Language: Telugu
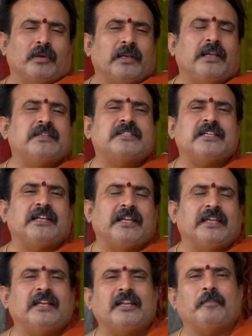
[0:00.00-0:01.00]
లేచి
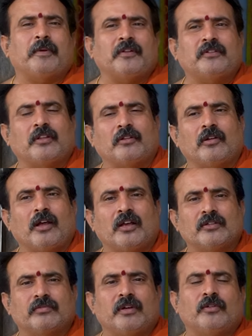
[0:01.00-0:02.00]
లేయలేని పరిస్థితుల్లో
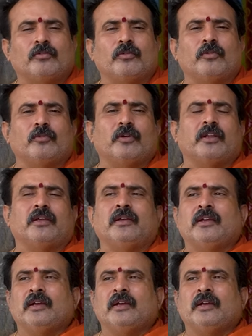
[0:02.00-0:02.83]
అశ్వాలను తోలుకొని